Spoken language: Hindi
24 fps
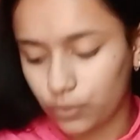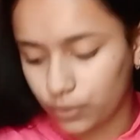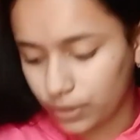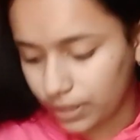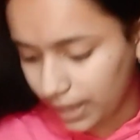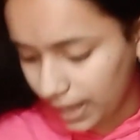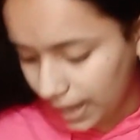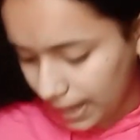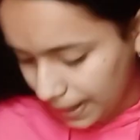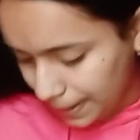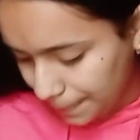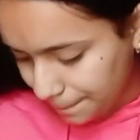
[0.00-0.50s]
हो
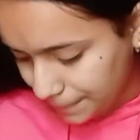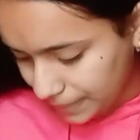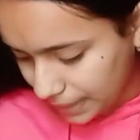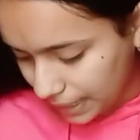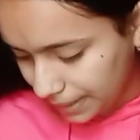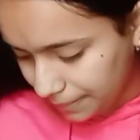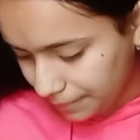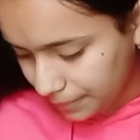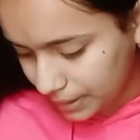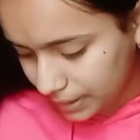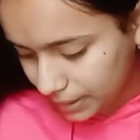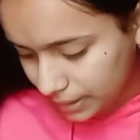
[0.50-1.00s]
गया है
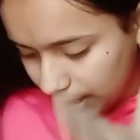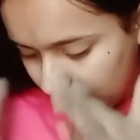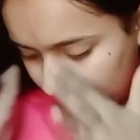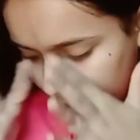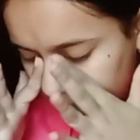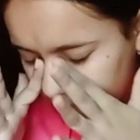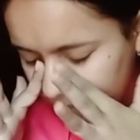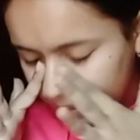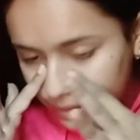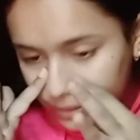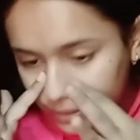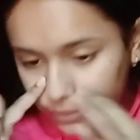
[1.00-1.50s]
प्राइमर
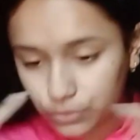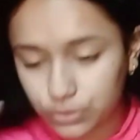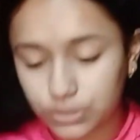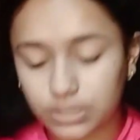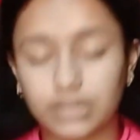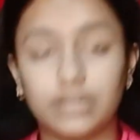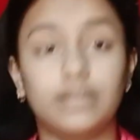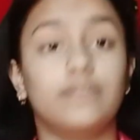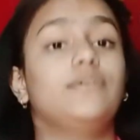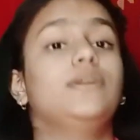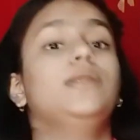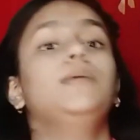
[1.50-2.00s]
अब मैं यूज़
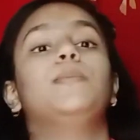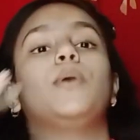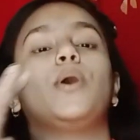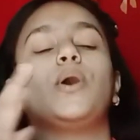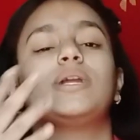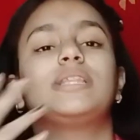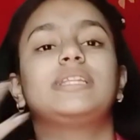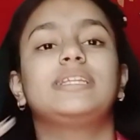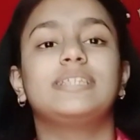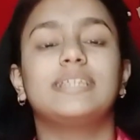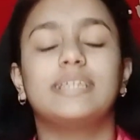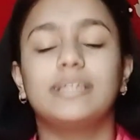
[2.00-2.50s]
करने में
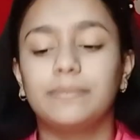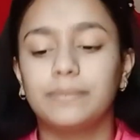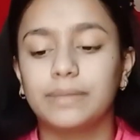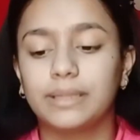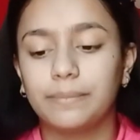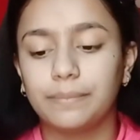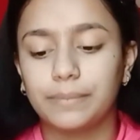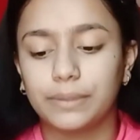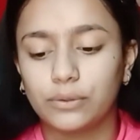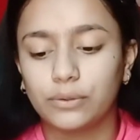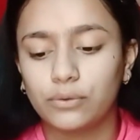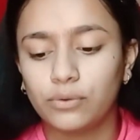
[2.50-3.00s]
बहुत ही ज़्यादा
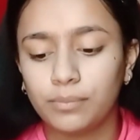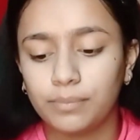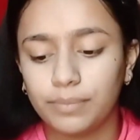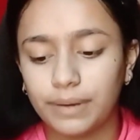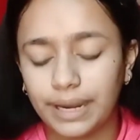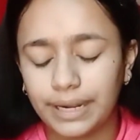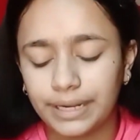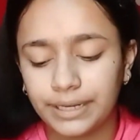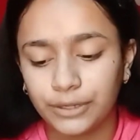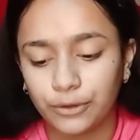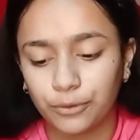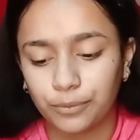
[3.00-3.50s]
मतलब बिल्कुल
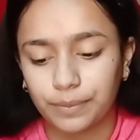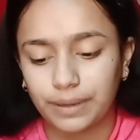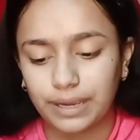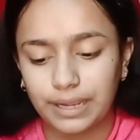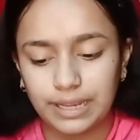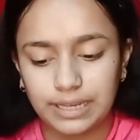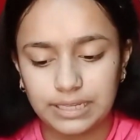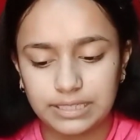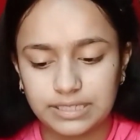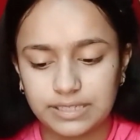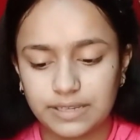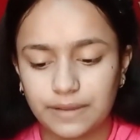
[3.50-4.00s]
ब्लेंड नहीं हो
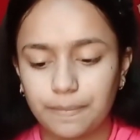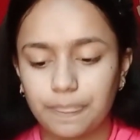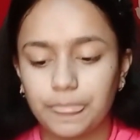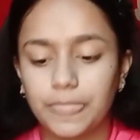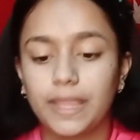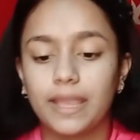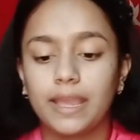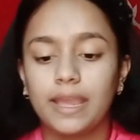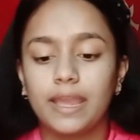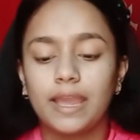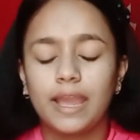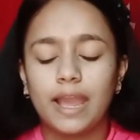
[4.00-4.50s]
पाया इससे
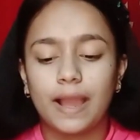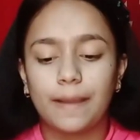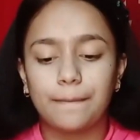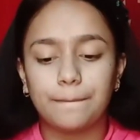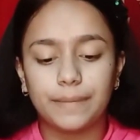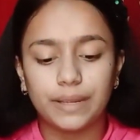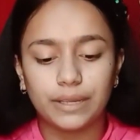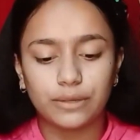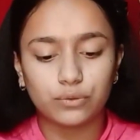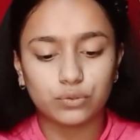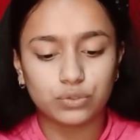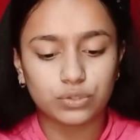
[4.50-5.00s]
अब
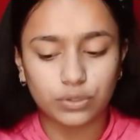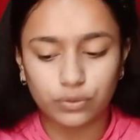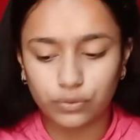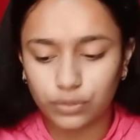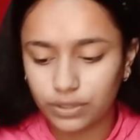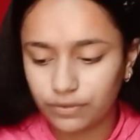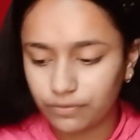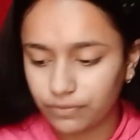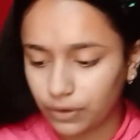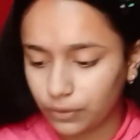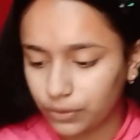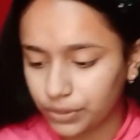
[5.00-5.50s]
मैं यूज़
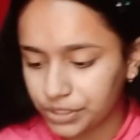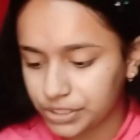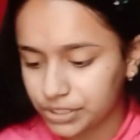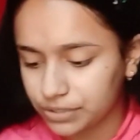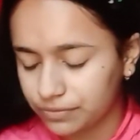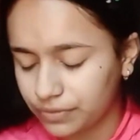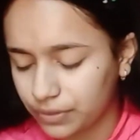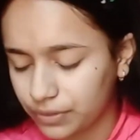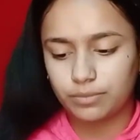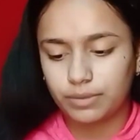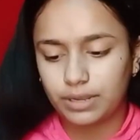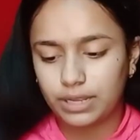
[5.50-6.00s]
करूँगी
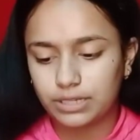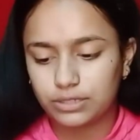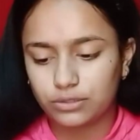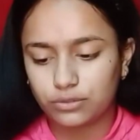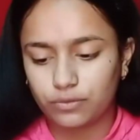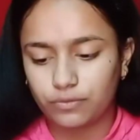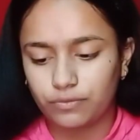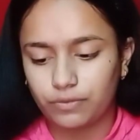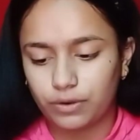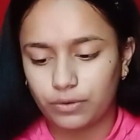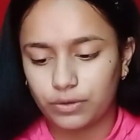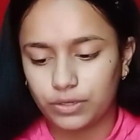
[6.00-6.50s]
फाउंडेशन तो मैं
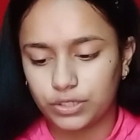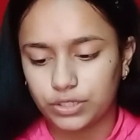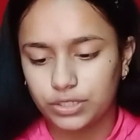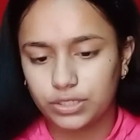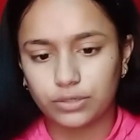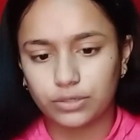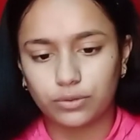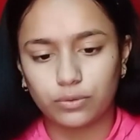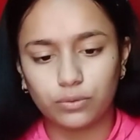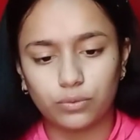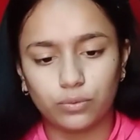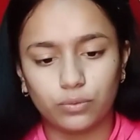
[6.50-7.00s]
इस
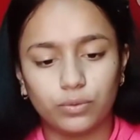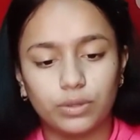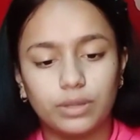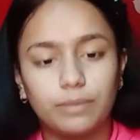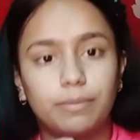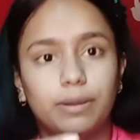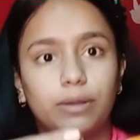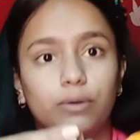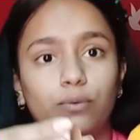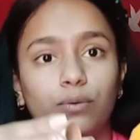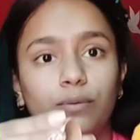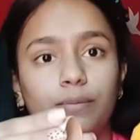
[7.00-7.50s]
फाउंडेशन को
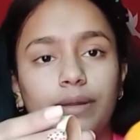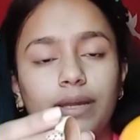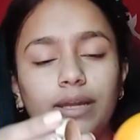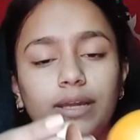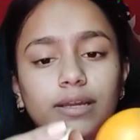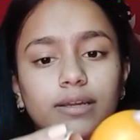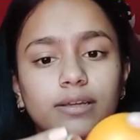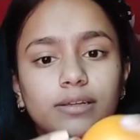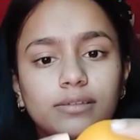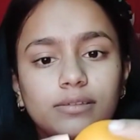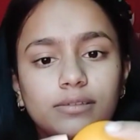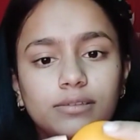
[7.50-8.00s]
लूँगी बलून
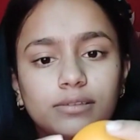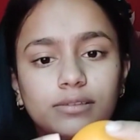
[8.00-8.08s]
में